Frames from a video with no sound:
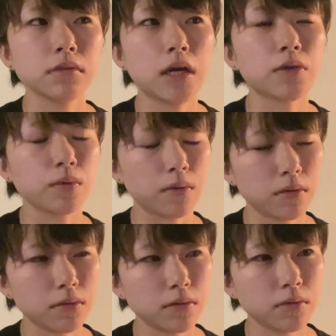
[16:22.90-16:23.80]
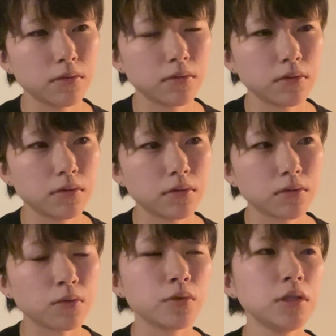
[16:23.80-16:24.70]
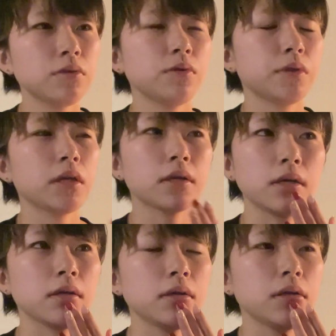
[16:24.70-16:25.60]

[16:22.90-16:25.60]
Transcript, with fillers: あとこの24年間